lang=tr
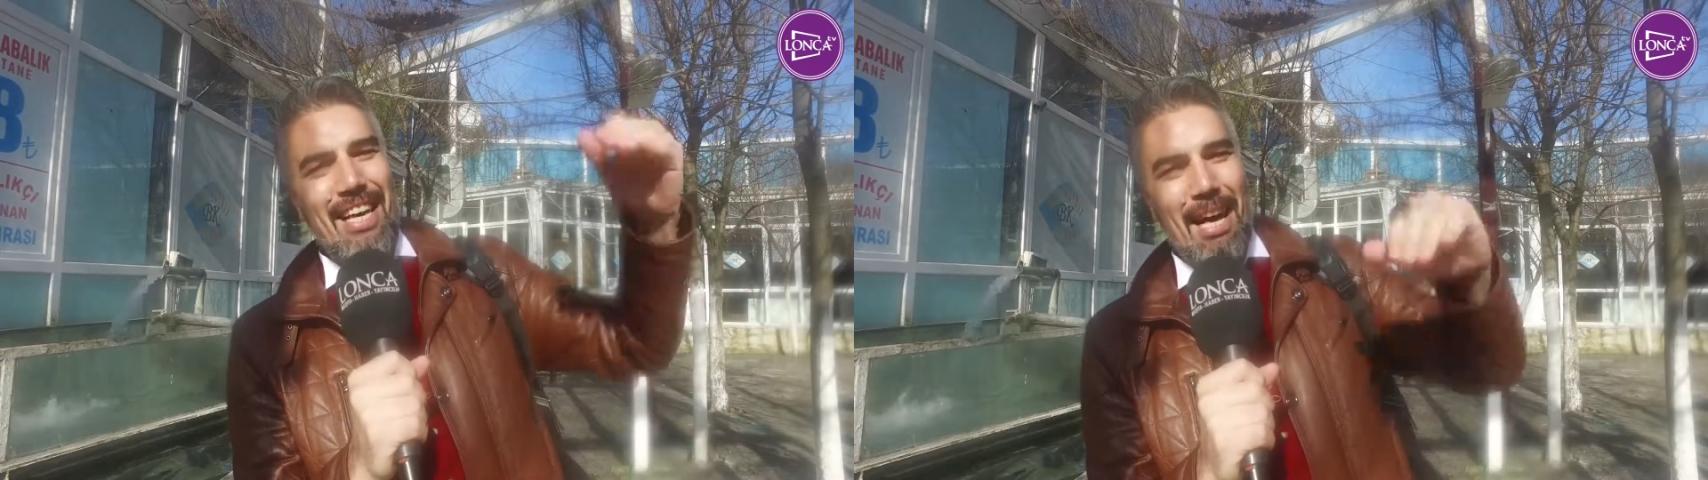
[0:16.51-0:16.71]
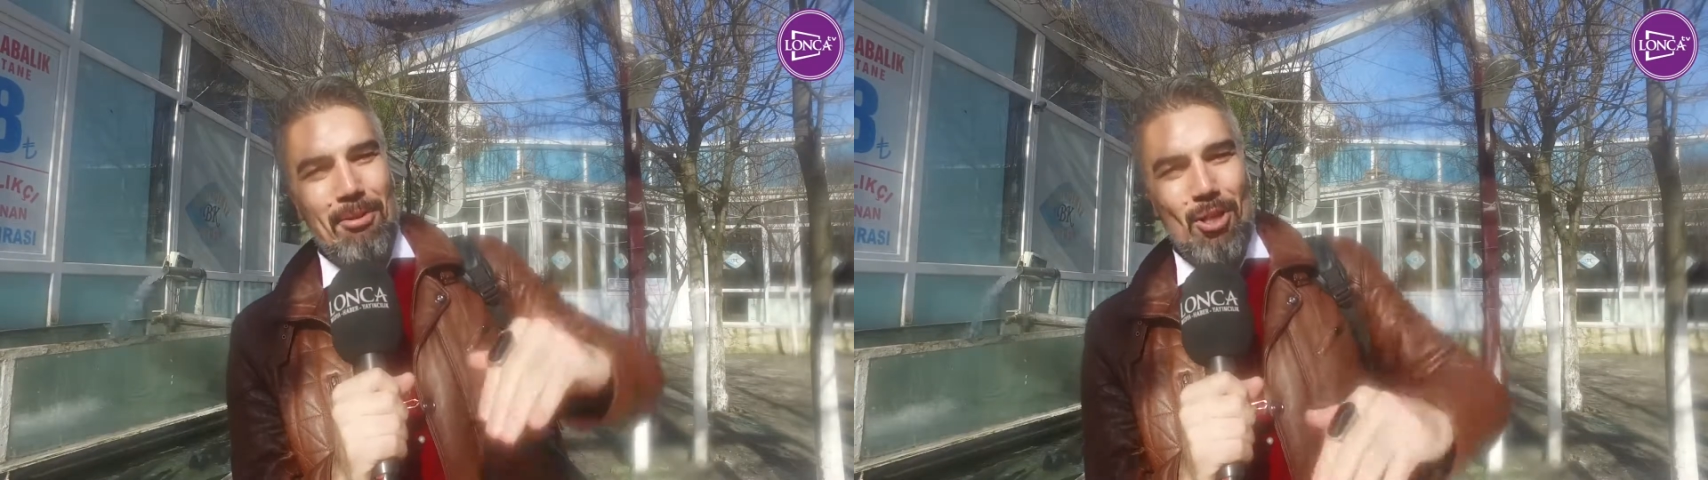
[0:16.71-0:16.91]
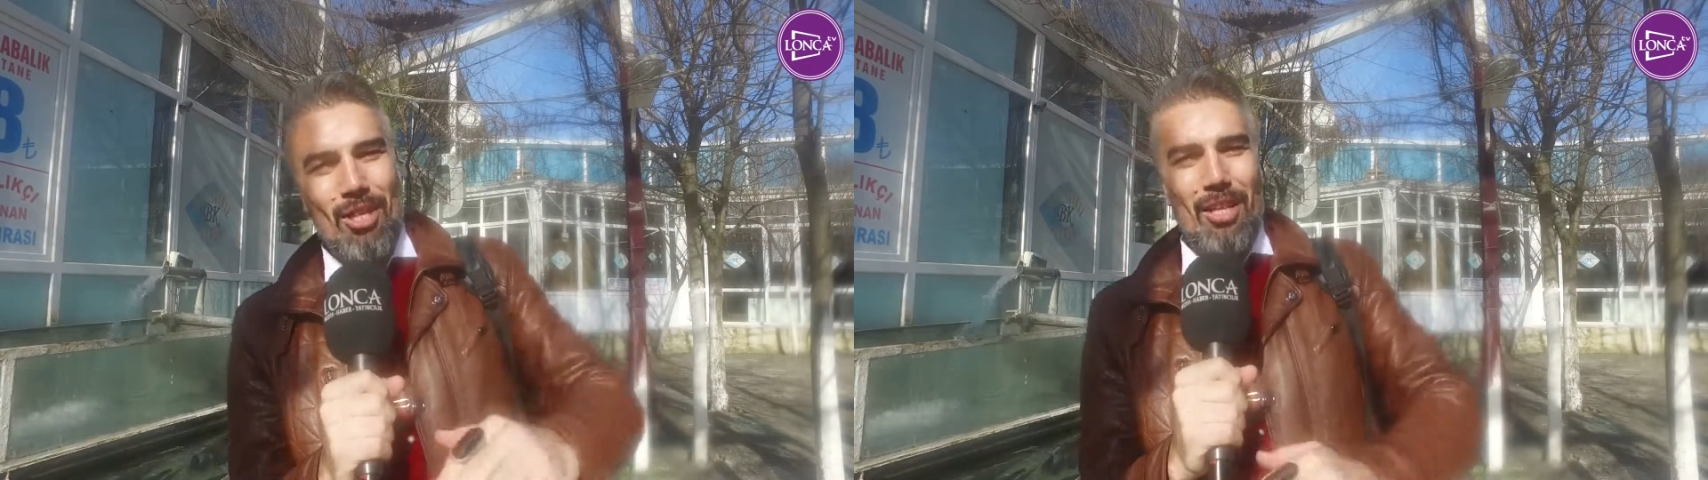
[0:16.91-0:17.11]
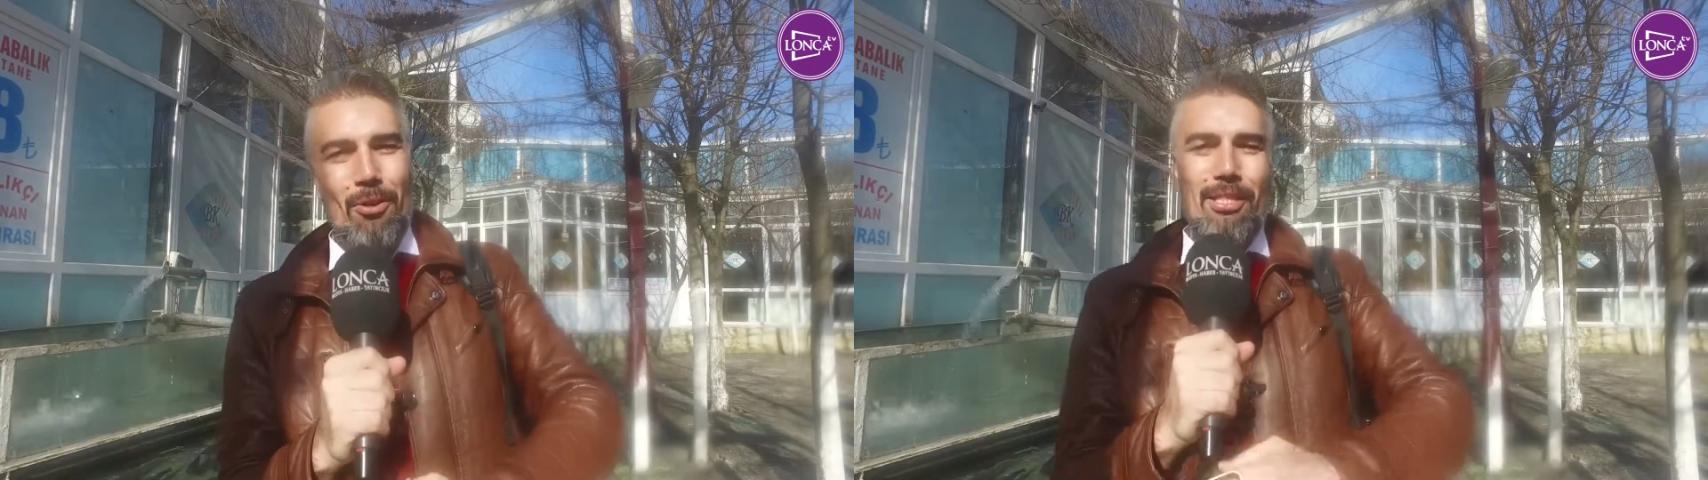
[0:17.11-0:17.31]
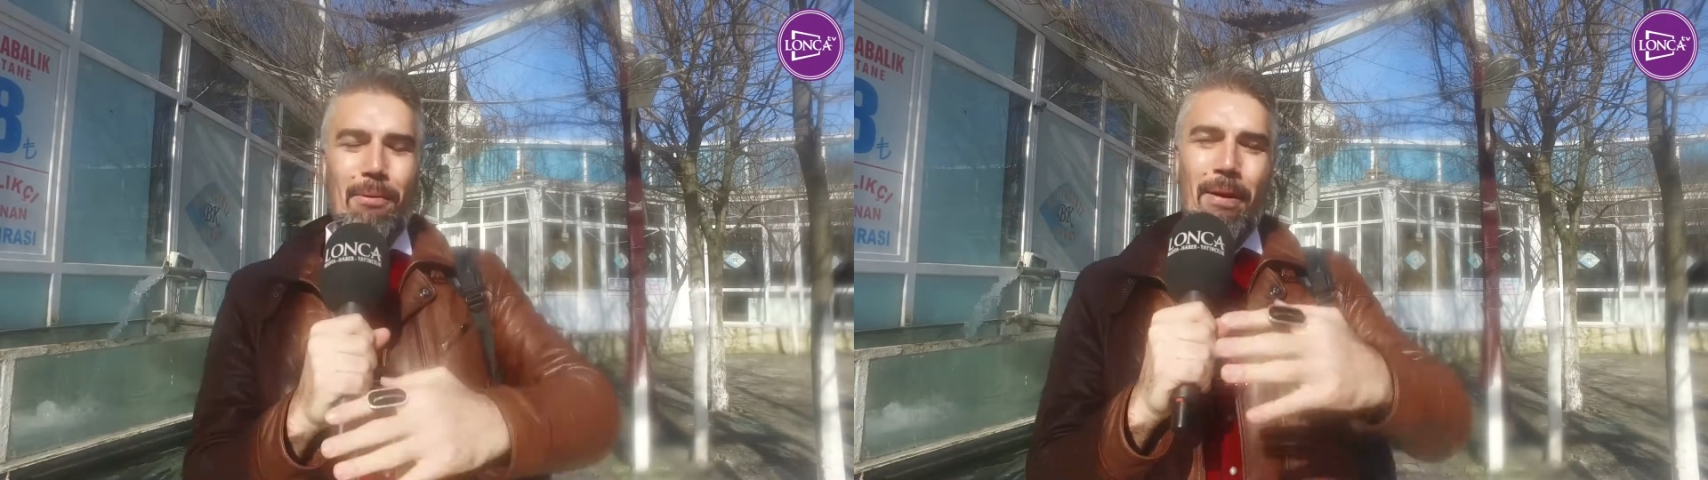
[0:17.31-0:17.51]
gelmiş yıllar
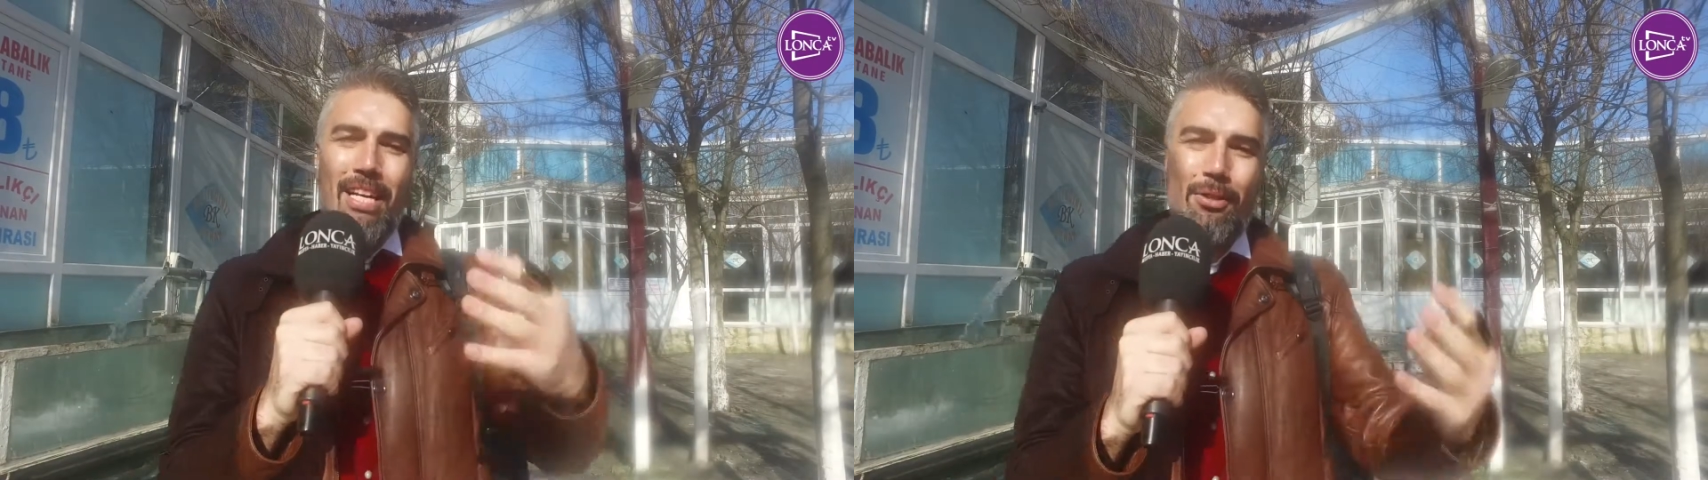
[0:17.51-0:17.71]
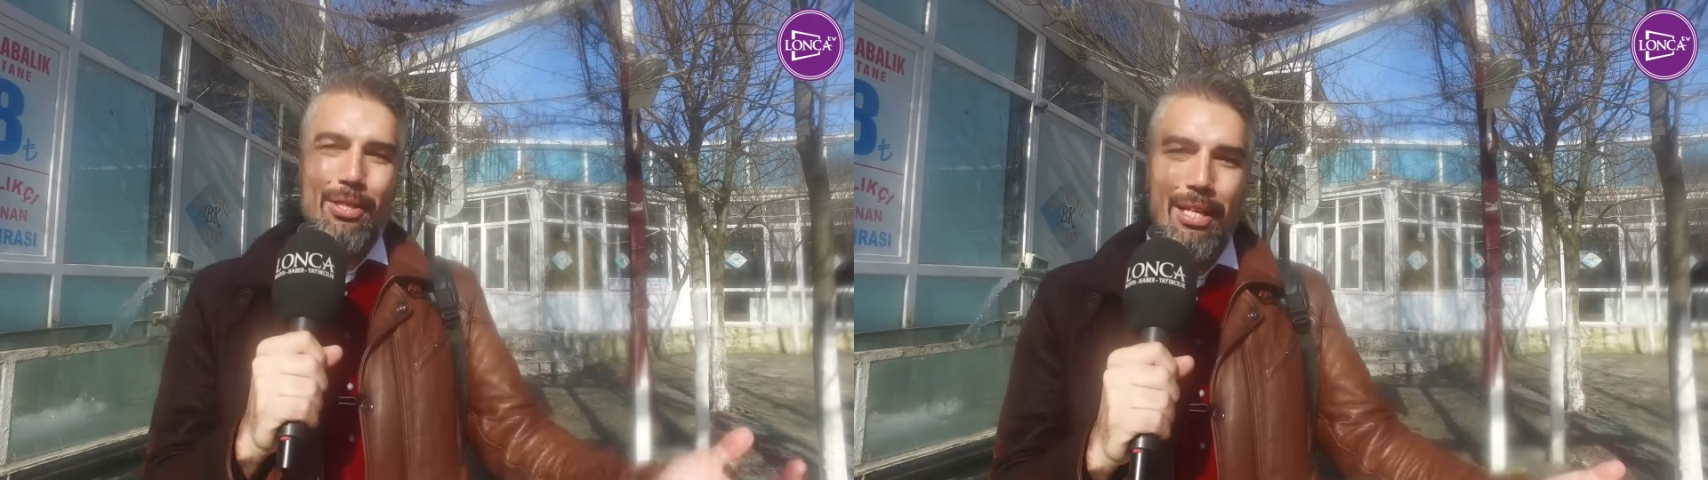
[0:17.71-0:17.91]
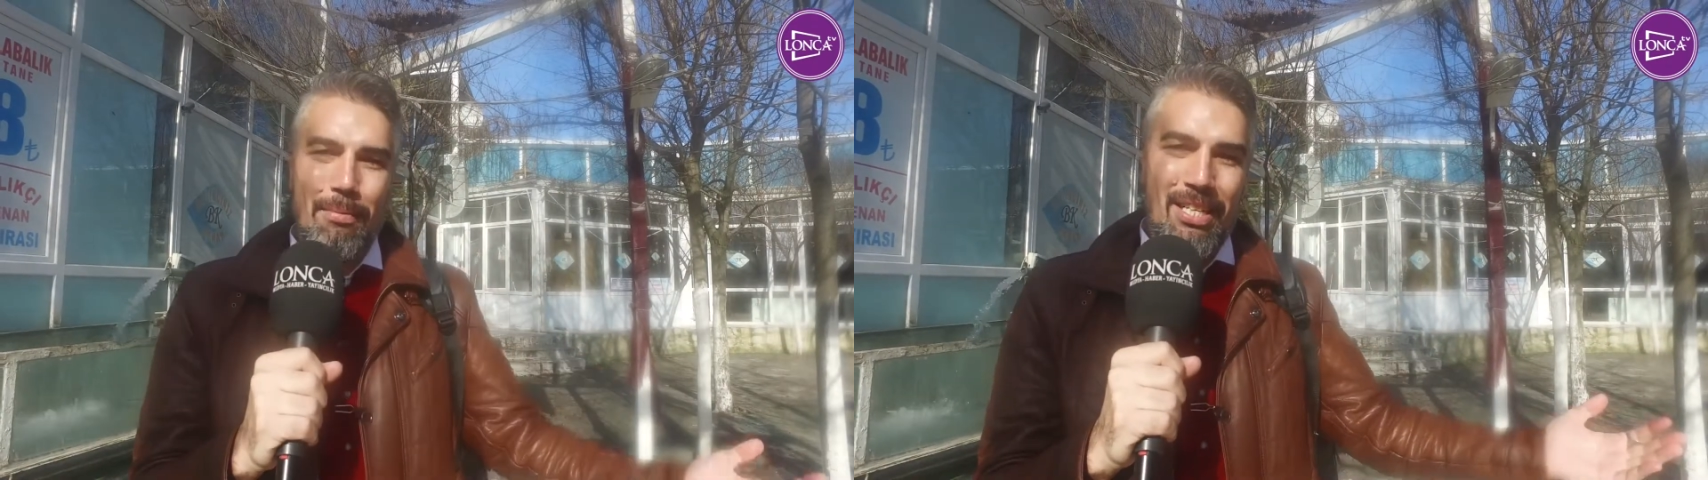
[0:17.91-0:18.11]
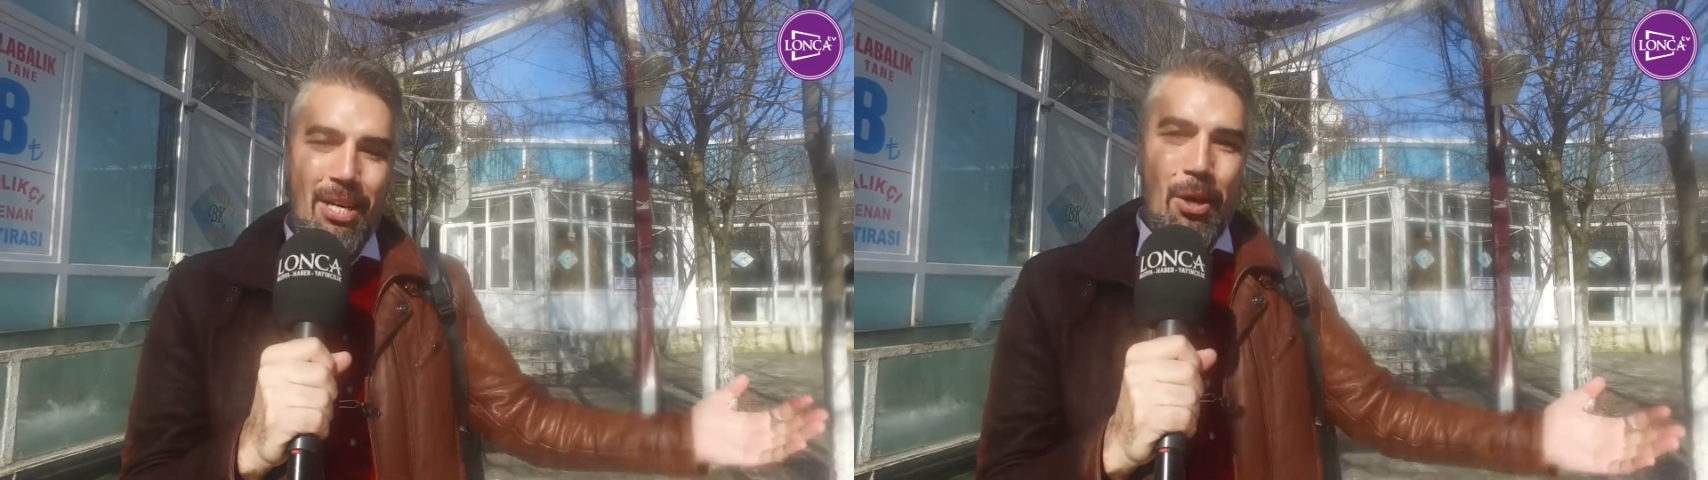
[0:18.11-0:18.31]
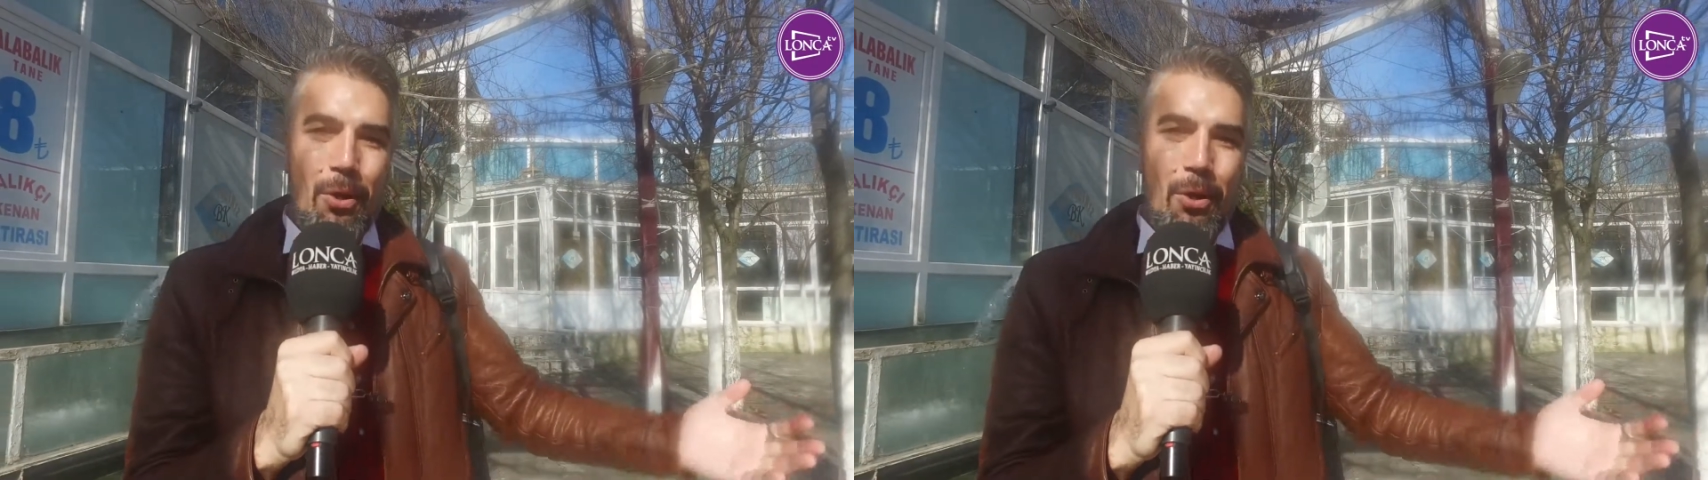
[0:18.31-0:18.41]
önce Beylikdüzü'ne bir